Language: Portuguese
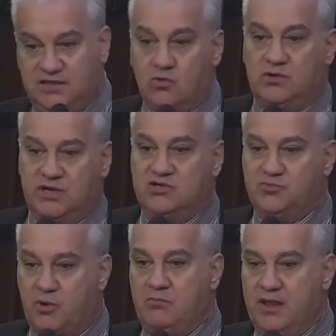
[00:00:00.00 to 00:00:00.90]
que é um grande
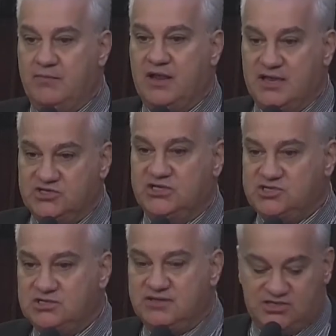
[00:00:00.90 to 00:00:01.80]
problema, a
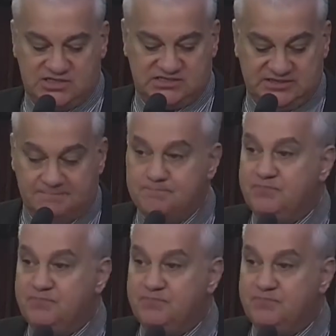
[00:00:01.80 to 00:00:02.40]
gente entende assim.